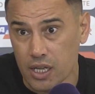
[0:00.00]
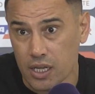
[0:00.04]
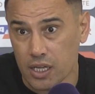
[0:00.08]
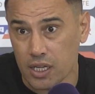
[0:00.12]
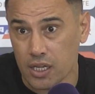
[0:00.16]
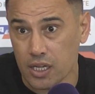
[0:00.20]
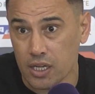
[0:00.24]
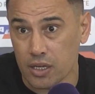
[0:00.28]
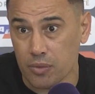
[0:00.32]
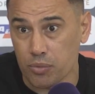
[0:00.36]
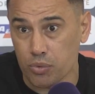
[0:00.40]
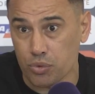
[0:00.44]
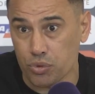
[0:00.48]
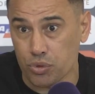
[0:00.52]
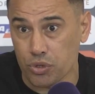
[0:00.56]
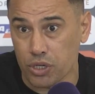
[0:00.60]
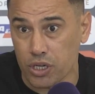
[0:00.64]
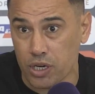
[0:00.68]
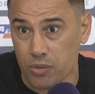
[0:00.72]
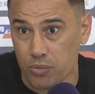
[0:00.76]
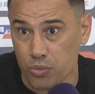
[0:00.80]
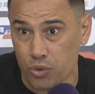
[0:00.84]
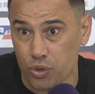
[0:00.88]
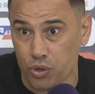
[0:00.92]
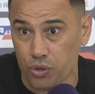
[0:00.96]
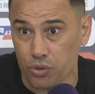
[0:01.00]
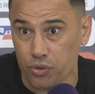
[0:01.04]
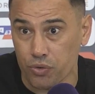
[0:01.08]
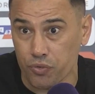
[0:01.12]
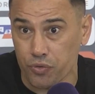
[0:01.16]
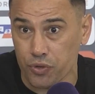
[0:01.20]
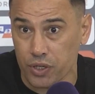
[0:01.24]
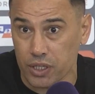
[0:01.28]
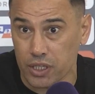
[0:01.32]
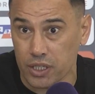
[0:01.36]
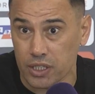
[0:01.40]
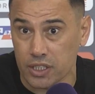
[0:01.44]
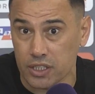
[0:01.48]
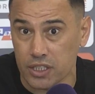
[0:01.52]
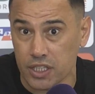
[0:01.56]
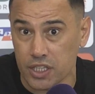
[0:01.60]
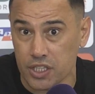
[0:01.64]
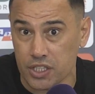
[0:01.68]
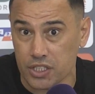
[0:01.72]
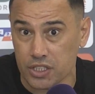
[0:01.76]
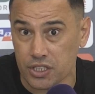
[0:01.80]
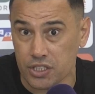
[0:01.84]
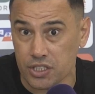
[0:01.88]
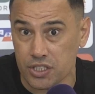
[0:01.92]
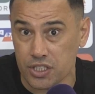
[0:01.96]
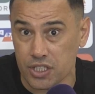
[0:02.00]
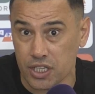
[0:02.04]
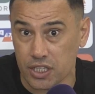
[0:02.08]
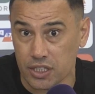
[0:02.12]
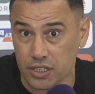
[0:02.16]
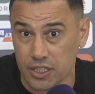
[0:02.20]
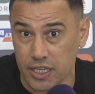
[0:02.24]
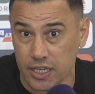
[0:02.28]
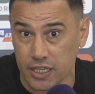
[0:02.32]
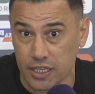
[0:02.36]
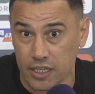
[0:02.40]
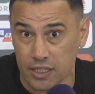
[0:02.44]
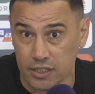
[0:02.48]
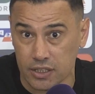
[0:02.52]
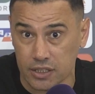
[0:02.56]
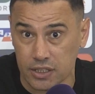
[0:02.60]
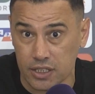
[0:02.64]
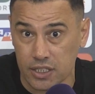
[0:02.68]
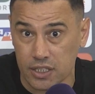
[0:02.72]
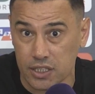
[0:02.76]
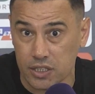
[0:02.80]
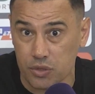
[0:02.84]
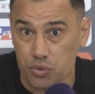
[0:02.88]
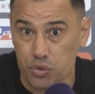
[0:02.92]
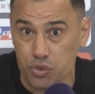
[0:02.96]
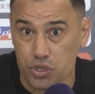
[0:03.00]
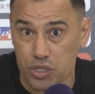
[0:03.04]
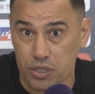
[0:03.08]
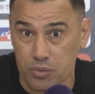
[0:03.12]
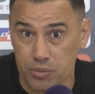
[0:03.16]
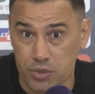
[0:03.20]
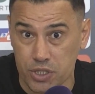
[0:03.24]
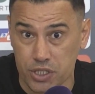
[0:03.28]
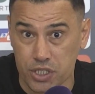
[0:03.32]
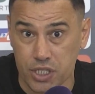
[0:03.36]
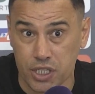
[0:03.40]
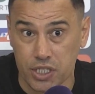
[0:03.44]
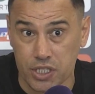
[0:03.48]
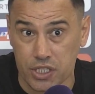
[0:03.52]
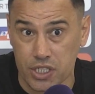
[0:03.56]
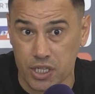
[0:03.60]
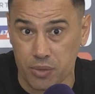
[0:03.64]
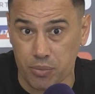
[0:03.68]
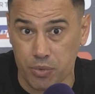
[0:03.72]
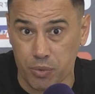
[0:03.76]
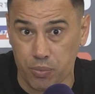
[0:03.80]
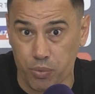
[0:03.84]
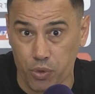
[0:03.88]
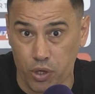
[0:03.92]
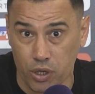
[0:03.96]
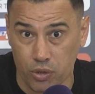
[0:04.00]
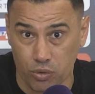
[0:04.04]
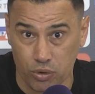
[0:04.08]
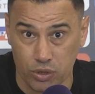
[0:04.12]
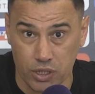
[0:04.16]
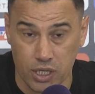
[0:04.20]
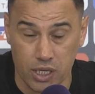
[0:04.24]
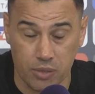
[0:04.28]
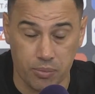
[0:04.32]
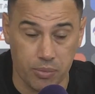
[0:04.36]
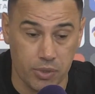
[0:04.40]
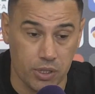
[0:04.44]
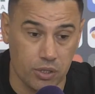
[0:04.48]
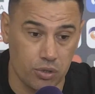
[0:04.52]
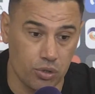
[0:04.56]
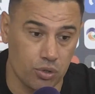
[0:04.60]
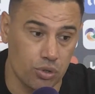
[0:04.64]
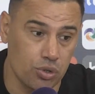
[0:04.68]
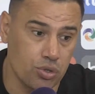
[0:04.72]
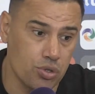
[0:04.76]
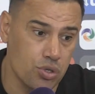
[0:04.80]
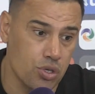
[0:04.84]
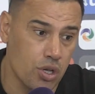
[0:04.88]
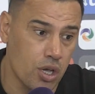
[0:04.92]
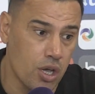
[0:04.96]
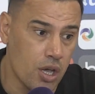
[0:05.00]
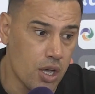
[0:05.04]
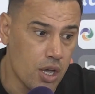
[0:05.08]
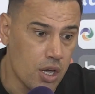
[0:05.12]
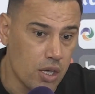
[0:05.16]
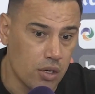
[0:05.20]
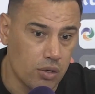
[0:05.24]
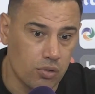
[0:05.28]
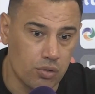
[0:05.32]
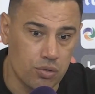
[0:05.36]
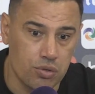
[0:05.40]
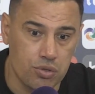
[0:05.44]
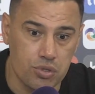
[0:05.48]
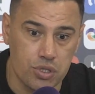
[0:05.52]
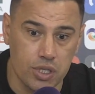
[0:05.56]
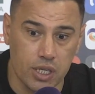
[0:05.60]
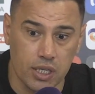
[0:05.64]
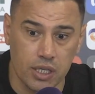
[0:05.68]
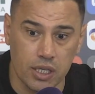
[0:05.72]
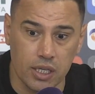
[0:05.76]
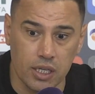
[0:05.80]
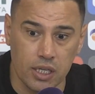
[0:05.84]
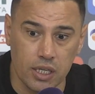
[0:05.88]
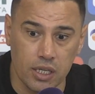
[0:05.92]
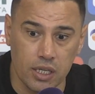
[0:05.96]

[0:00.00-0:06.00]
bütün kamuoyunun fikrini değiştirecek, tekrardan ilgiyi üzerimize çekecek bir puan olarak bakıyoruz. O yüzden